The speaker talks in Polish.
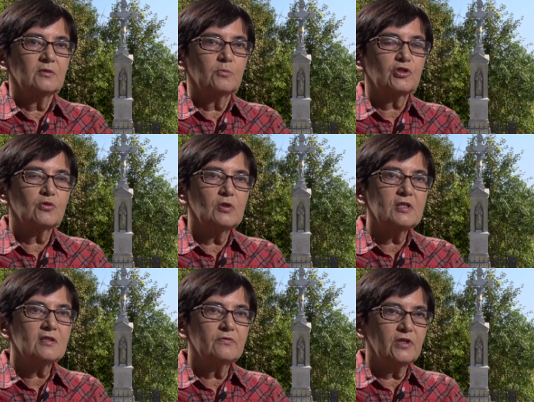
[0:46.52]
Przy
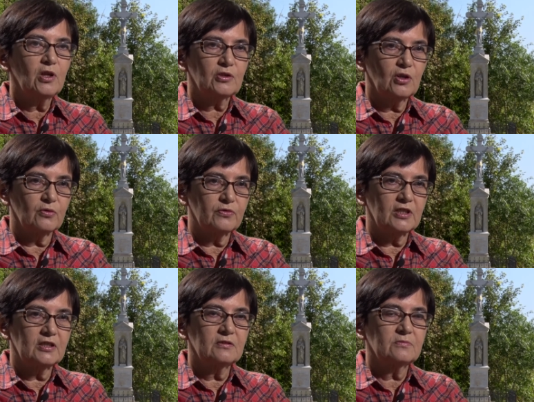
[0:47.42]
ulicy
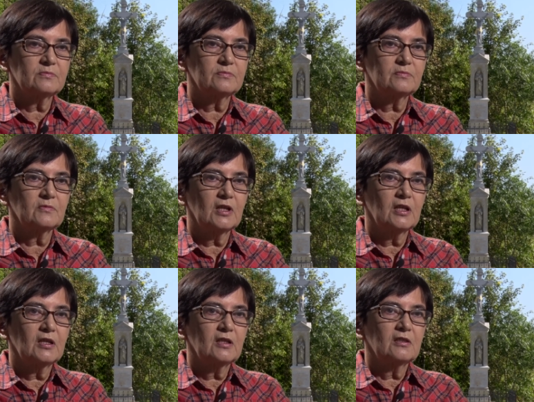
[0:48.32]
Wylotowej,
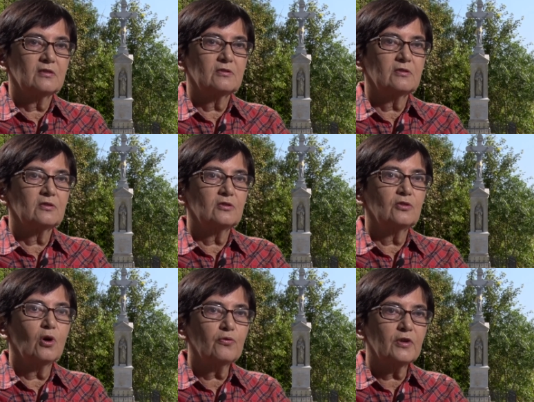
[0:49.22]
y,
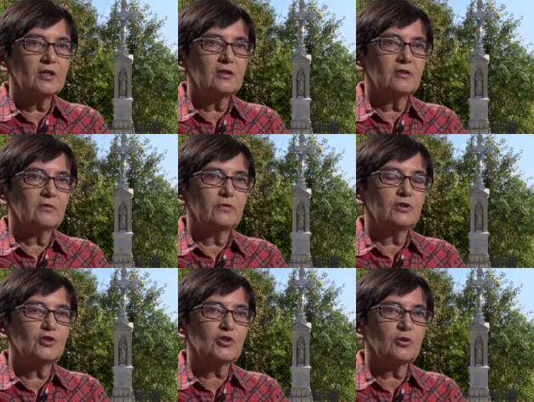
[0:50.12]
nowej
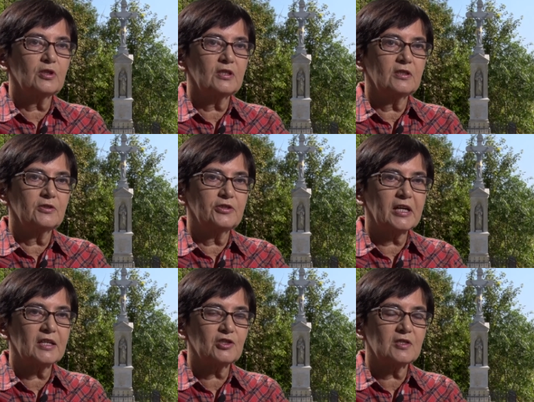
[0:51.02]
wytyczonej
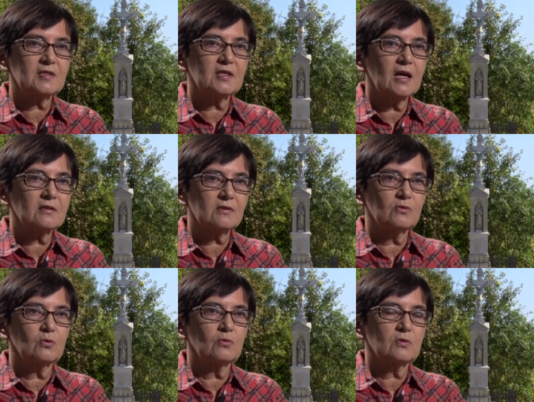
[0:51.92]
trasie
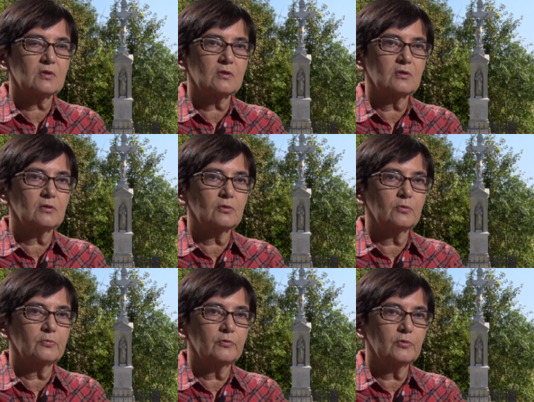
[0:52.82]
zjazdu z y,
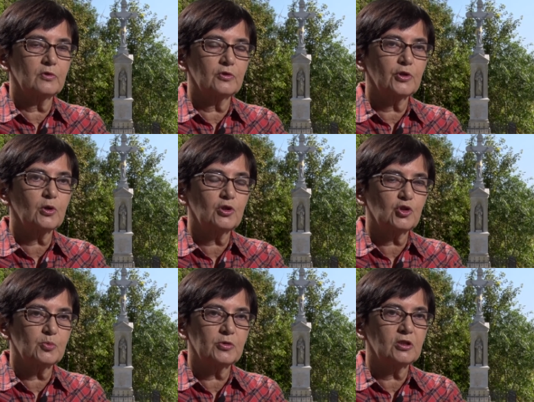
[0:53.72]
drogi
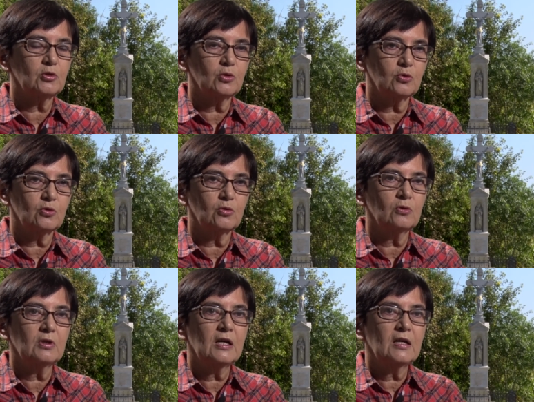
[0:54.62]
szybkiego
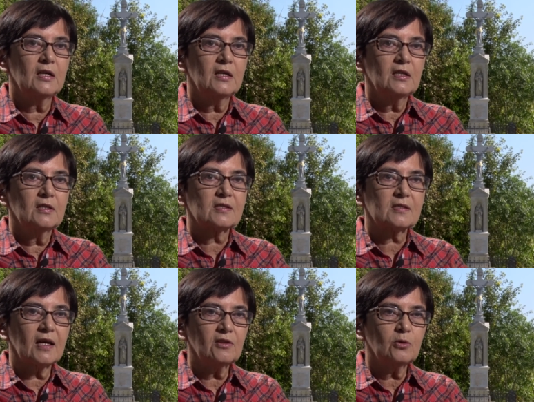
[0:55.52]
ruchu,
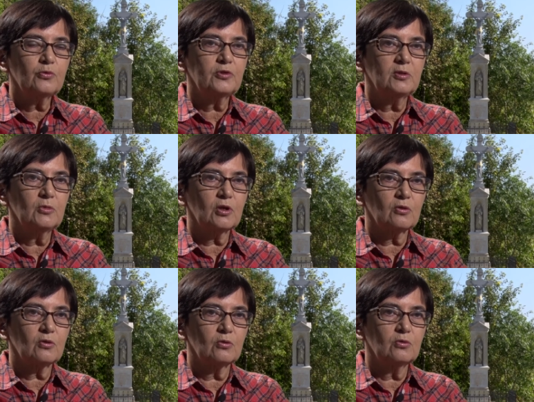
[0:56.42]
stanął w tym
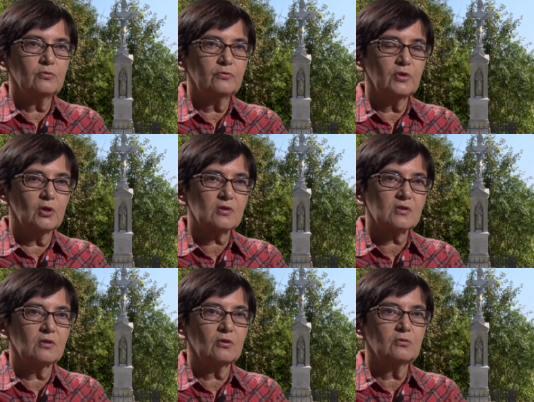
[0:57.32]
roku
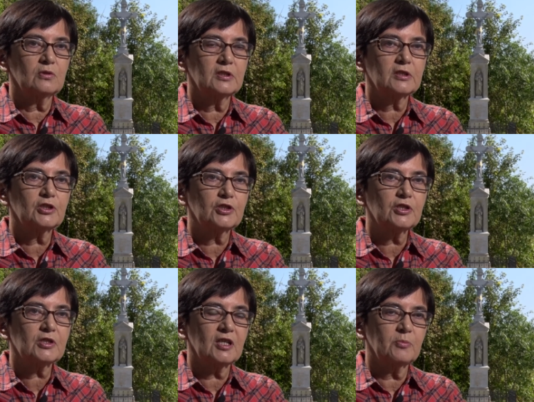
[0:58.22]
wiosną
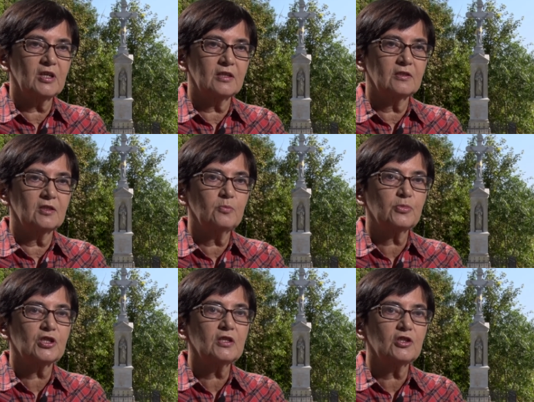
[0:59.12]
krzyż kamienny
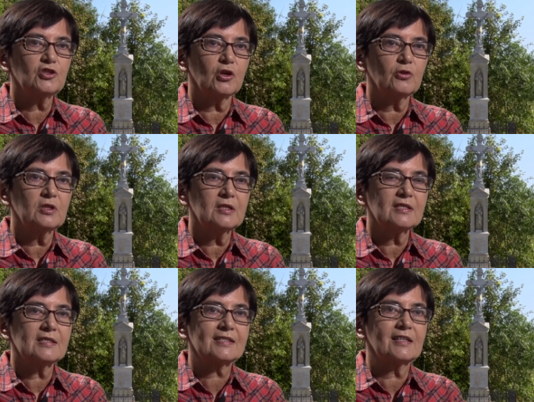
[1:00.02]
przeniesiony z